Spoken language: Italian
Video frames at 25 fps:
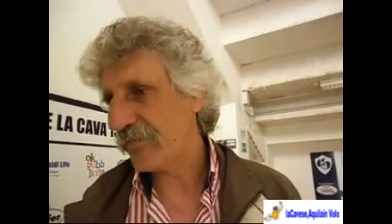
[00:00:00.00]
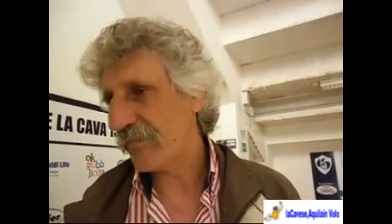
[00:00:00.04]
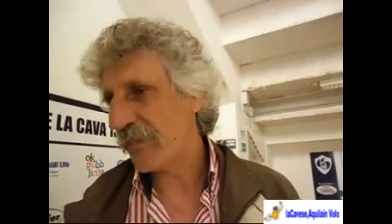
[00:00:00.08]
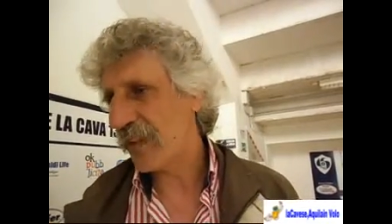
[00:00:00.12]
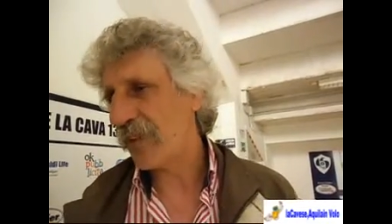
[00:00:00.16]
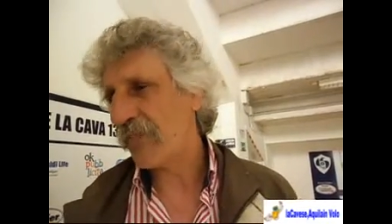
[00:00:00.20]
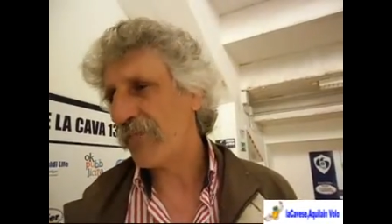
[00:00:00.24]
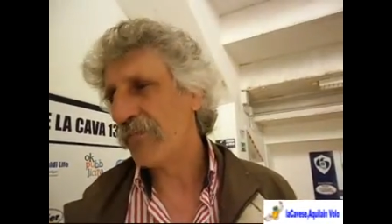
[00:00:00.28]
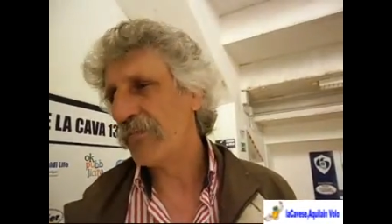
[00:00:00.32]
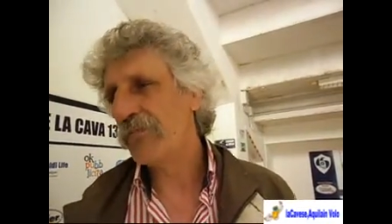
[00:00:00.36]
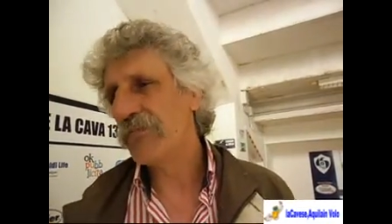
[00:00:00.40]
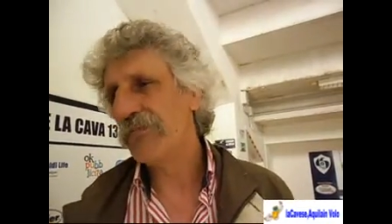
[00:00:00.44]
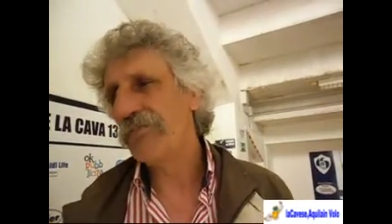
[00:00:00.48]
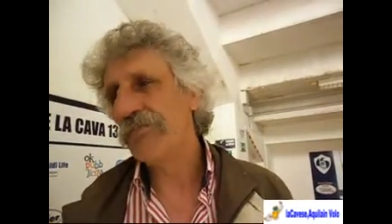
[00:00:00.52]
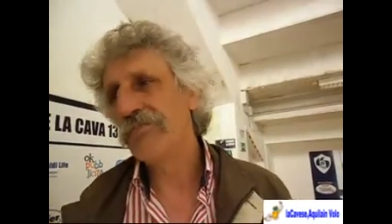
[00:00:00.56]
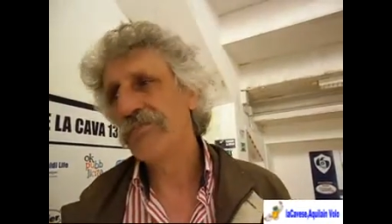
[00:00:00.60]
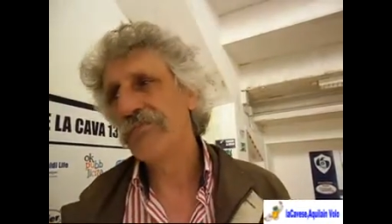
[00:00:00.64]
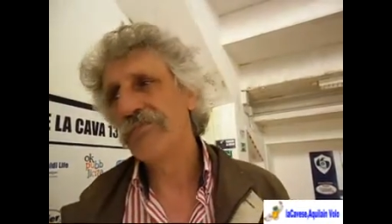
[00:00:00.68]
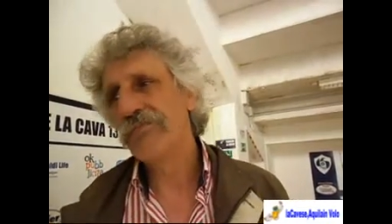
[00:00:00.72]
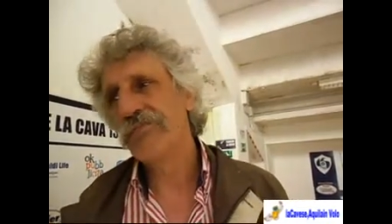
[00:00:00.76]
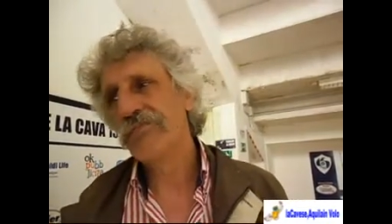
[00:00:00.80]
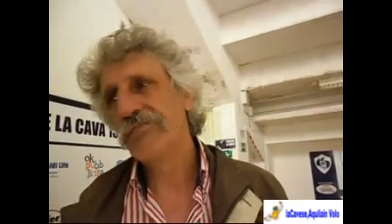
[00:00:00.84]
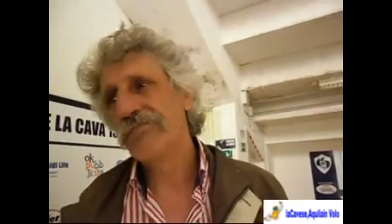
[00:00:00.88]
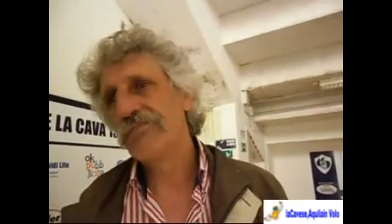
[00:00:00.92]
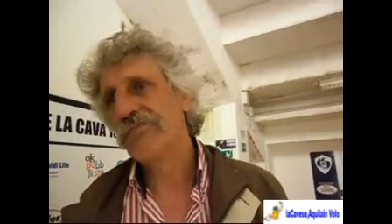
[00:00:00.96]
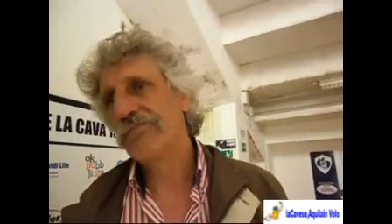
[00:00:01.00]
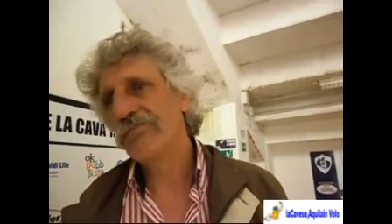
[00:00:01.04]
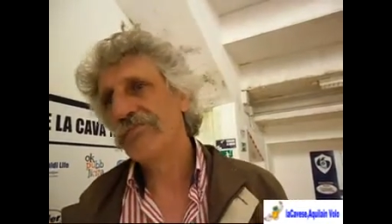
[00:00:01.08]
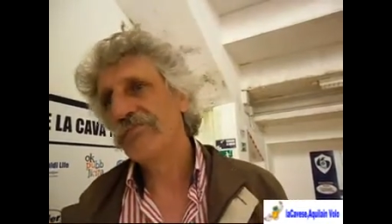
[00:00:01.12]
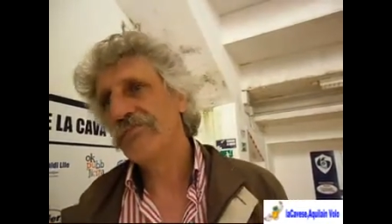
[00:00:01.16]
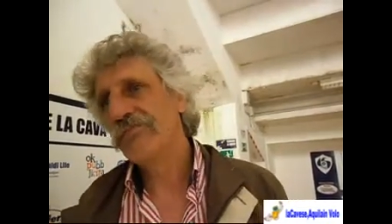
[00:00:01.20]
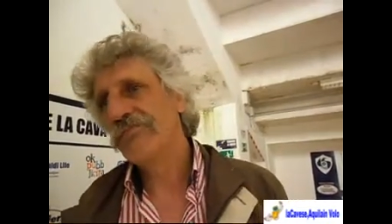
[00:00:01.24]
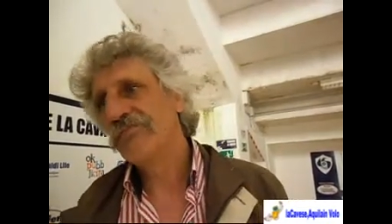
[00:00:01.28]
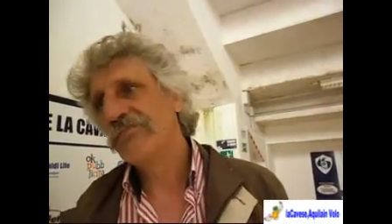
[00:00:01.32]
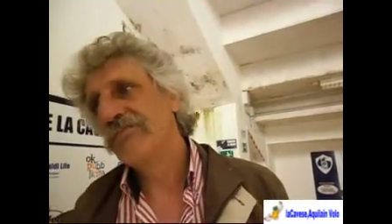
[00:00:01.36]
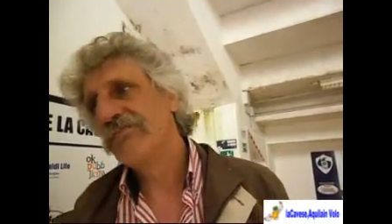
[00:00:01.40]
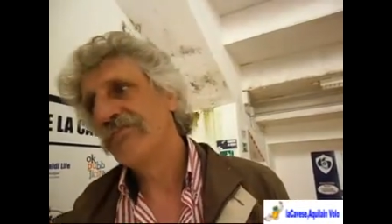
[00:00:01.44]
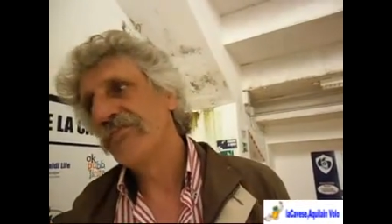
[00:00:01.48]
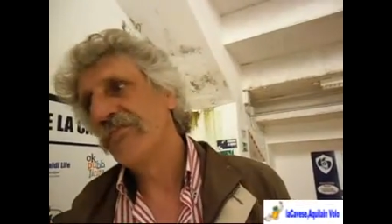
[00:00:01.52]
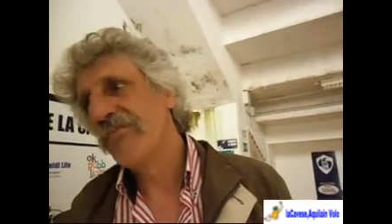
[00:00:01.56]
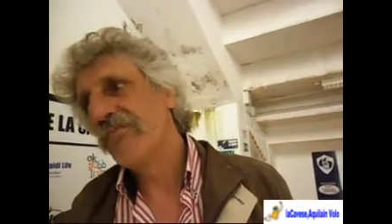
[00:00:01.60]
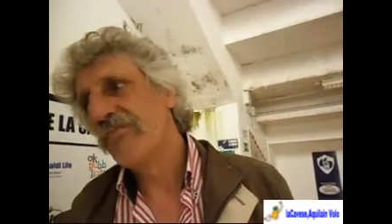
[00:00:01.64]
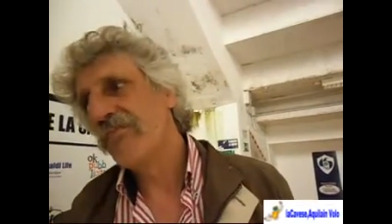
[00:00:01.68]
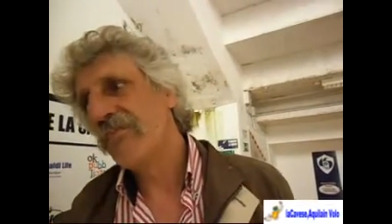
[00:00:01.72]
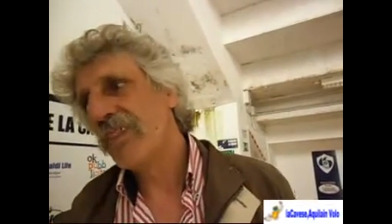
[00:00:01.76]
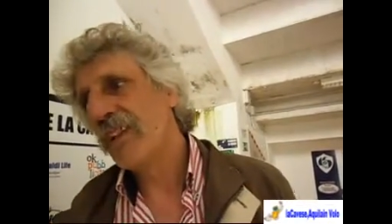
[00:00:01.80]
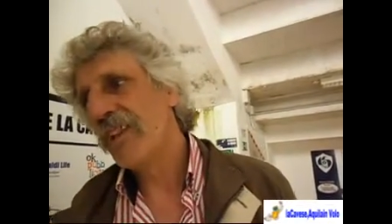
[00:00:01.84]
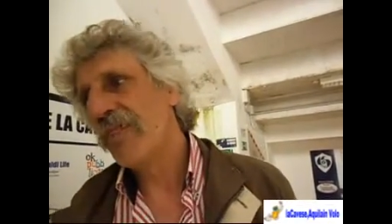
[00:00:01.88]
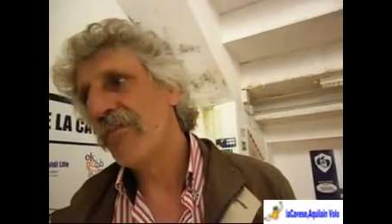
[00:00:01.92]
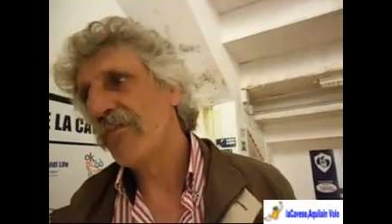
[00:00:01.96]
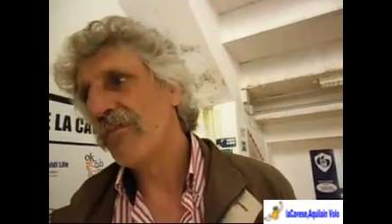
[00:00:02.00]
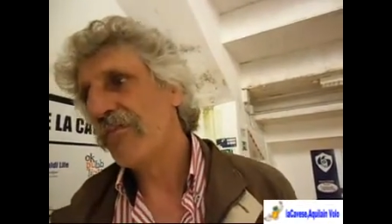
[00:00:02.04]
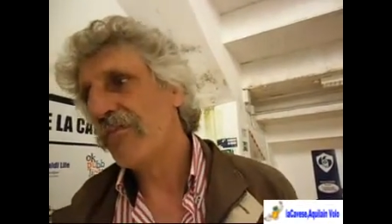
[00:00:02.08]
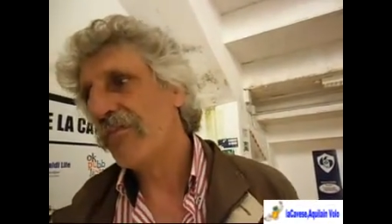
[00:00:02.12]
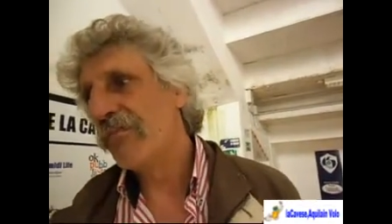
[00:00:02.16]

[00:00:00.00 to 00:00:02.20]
curiosità eh, pensa che